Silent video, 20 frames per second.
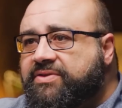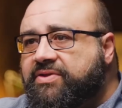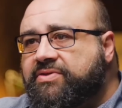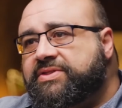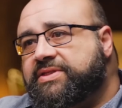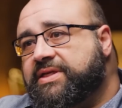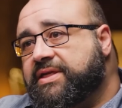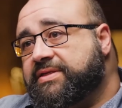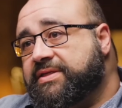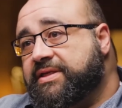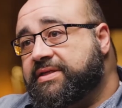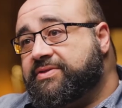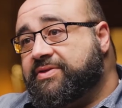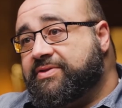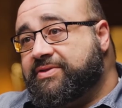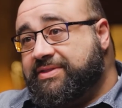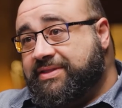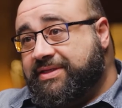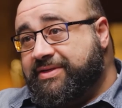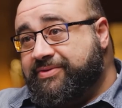эти технологии
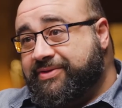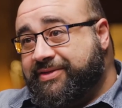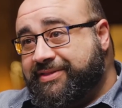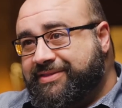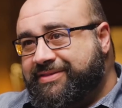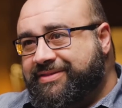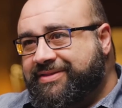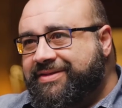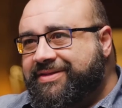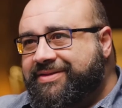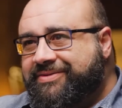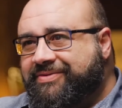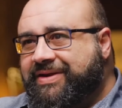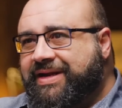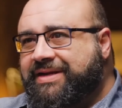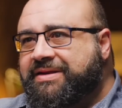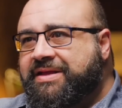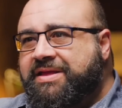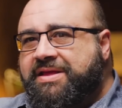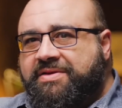на стероидах.
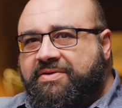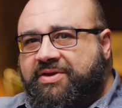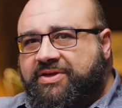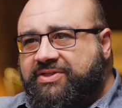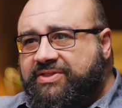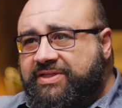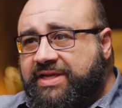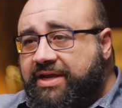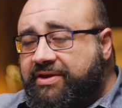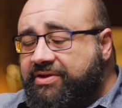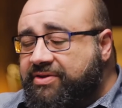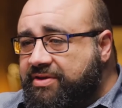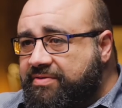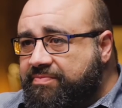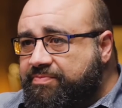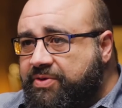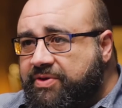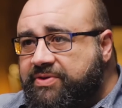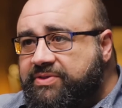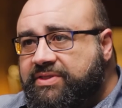Их можно теперь
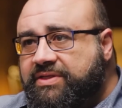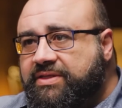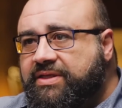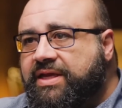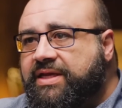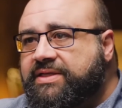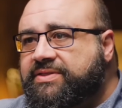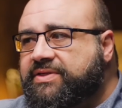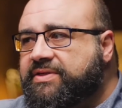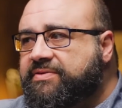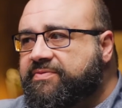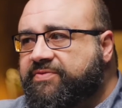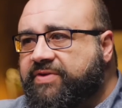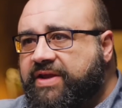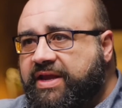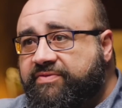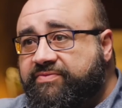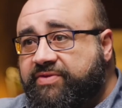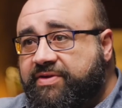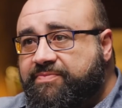персонализировать для
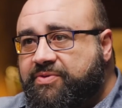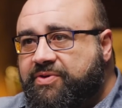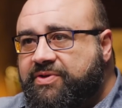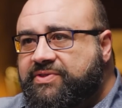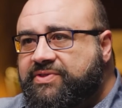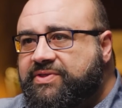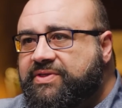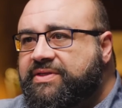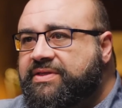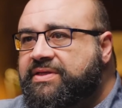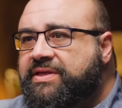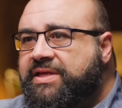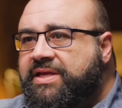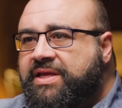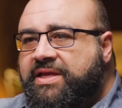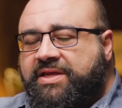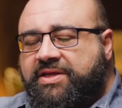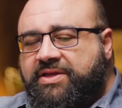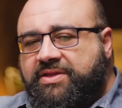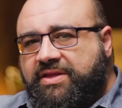каждого человека,
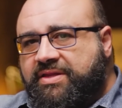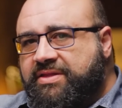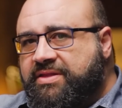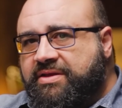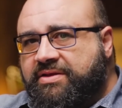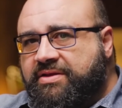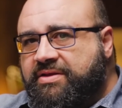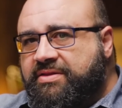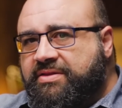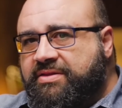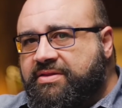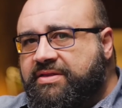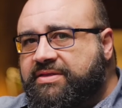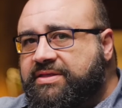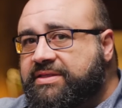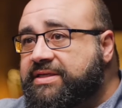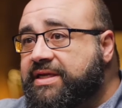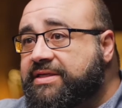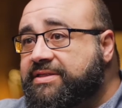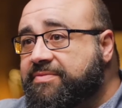и очень трудно
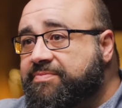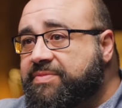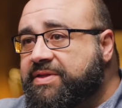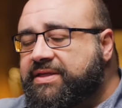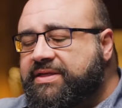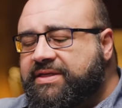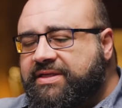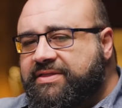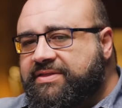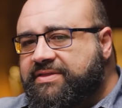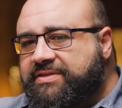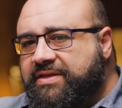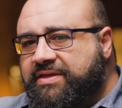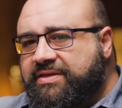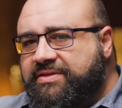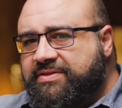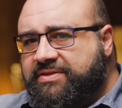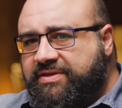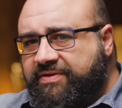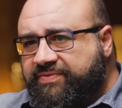обнаружить подмену.
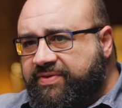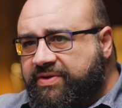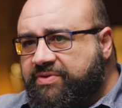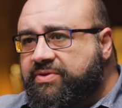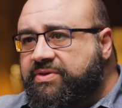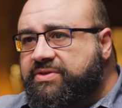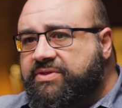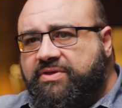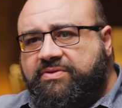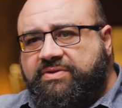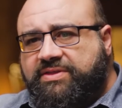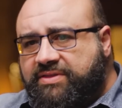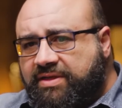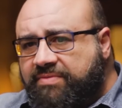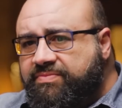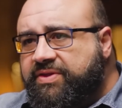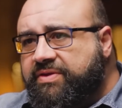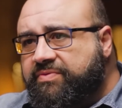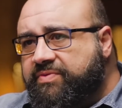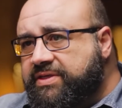Мы определенно должны
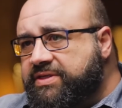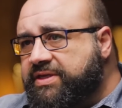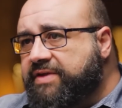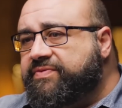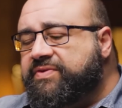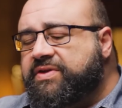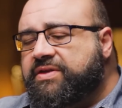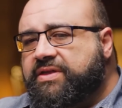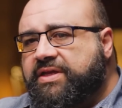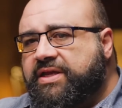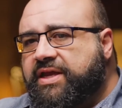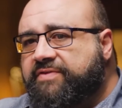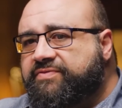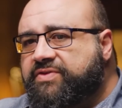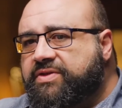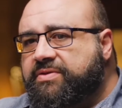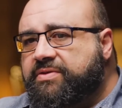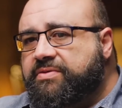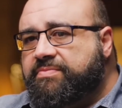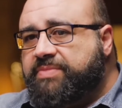обратить на это
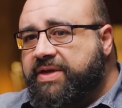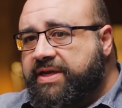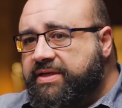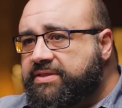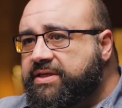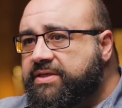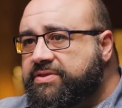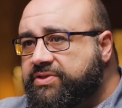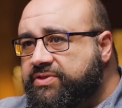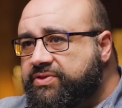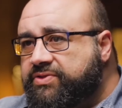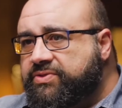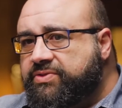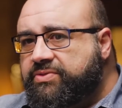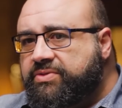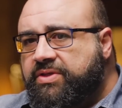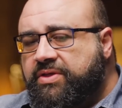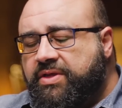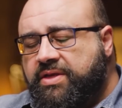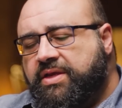внимание и научиться
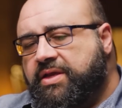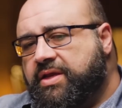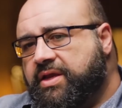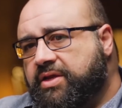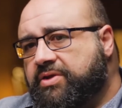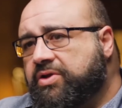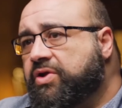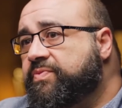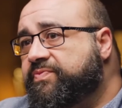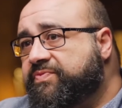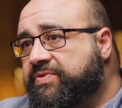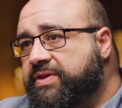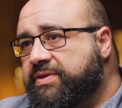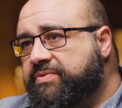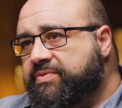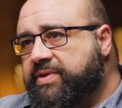контролировать это.